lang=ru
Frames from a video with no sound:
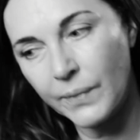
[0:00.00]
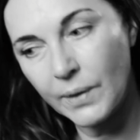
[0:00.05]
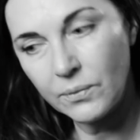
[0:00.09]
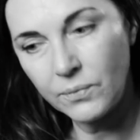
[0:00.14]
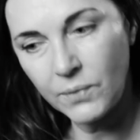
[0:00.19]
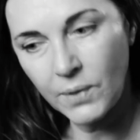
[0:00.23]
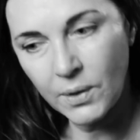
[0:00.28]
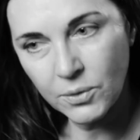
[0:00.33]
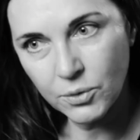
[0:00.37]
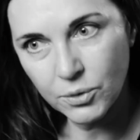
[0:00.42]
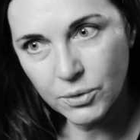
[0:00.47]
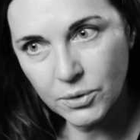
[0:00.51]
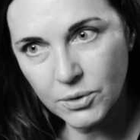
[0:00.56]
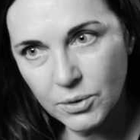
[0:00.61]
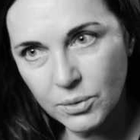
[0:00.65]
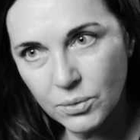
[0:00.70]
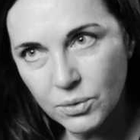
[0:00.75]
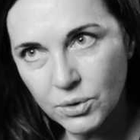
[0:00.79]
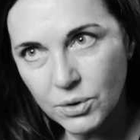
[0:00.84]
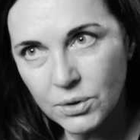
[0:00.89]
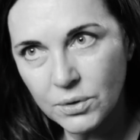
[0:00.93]
В Вильнюсе
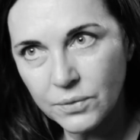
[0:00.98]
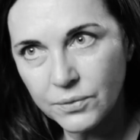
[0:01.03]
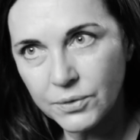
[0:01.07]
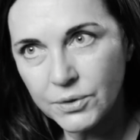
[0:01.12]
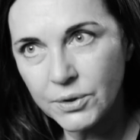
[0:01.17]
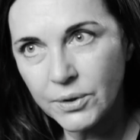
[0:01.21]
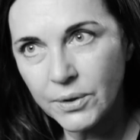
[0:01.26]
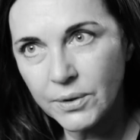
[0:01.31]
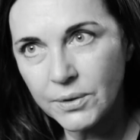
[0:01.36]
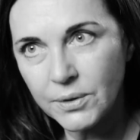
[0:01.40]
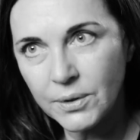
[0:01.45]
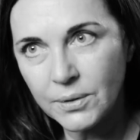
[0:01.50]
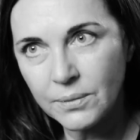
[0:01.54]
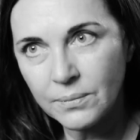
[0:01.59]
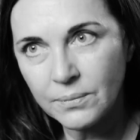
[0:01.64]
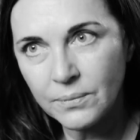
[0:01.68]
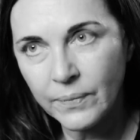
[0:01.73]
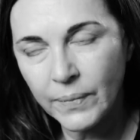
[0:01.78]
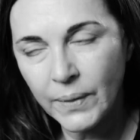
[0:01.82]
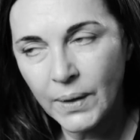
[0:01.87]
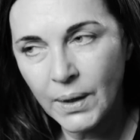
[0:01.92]
служила в театре
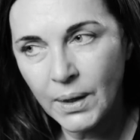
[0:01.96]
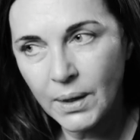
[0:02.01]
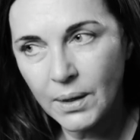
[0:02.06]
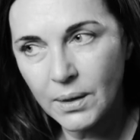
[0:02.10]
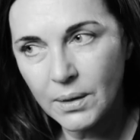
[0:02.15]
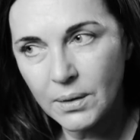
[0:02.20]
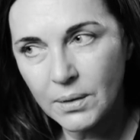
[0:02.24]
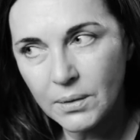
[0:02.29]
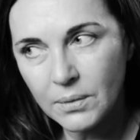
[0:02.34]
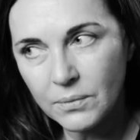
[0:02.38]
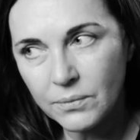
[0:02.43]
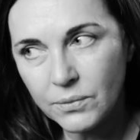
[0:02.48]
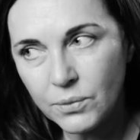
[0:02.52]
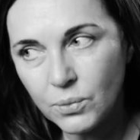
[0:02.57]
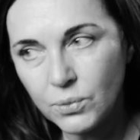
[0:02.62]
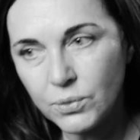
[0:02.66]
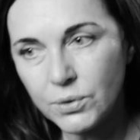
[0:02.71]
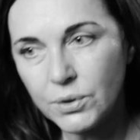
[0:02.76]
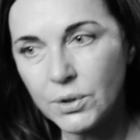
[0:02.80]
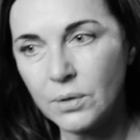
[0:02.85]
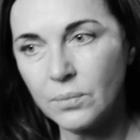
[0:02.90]
э, в
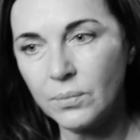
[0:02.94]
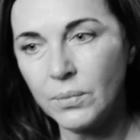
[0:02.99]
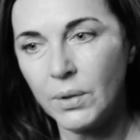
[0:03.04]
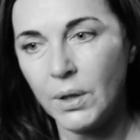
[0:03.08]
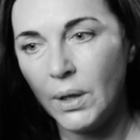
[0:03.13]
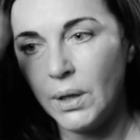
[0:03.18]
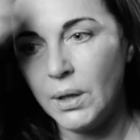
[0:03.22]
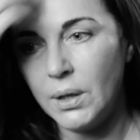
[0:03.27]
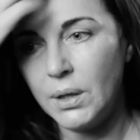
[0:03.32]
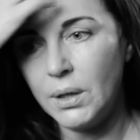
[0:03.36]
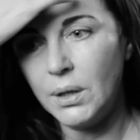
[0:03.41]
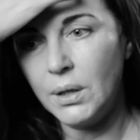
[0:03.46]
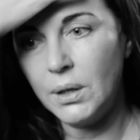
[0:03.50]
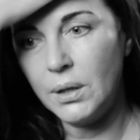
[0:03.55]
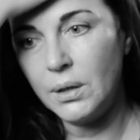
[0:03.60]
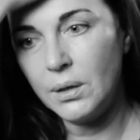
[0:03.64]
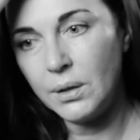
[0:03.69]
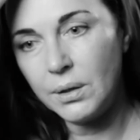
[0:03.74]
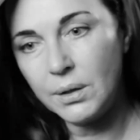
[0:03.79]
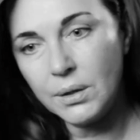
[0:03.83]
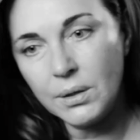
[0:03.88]
русском.
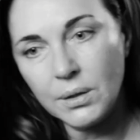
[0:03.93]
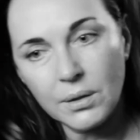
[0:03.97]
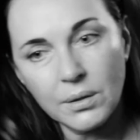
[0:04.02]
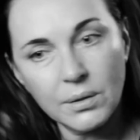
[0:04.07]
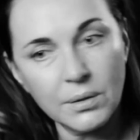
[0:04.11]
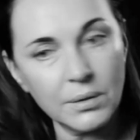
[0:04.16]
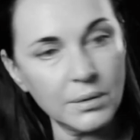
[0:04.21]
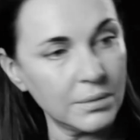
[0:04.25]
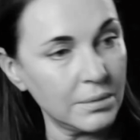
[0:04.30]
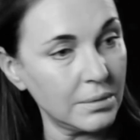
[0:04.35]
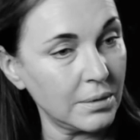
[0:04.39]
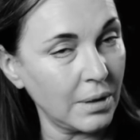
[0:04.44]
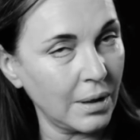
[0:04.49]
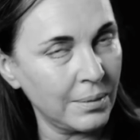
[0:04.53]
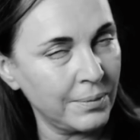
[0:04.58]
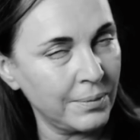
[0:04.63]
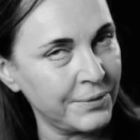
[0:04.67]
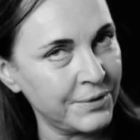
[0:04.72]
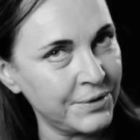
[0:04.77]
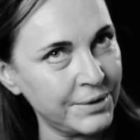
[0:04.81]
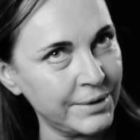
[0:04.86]
я играла там
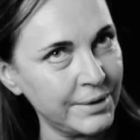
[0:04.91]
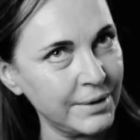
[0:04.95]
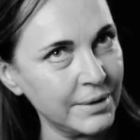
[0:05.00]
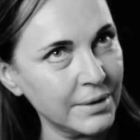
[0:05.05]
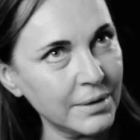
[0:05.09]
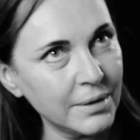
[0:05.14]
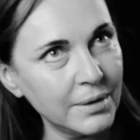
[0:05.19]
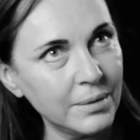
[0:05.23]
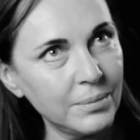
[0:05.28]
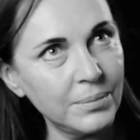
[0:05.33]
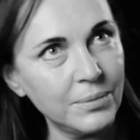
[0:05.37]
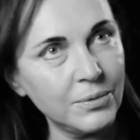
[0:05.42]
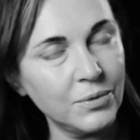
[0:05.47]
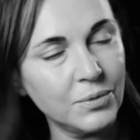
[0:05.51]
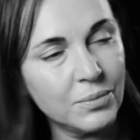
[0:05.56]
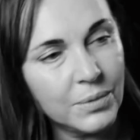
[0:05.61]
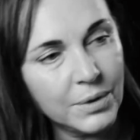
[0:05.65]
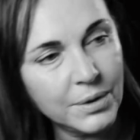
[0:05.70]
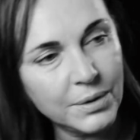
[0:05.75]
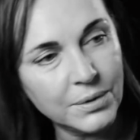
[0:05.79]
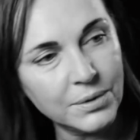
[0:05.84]
всех,
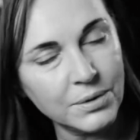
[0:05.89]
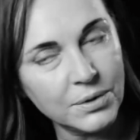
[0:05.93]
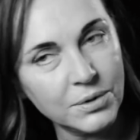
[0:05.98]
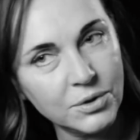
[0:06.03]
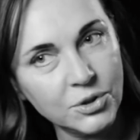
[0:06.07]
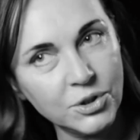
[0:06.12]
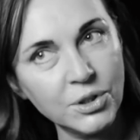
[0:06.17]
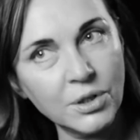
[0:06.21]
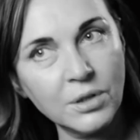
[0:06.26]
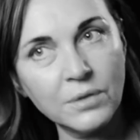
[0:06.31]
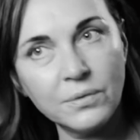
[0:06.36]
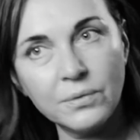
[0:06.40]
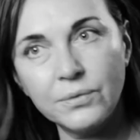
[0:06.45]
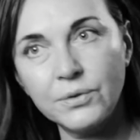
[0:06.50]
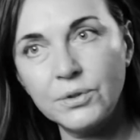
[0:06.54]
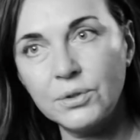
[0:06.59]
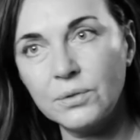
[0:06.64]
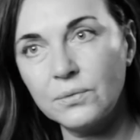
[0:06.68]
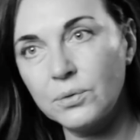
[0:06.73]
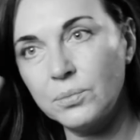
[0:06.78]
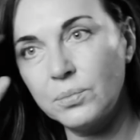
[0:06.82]
понимаете, Чехова
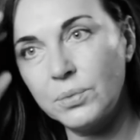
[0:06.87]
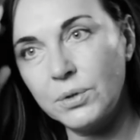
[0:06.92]
всего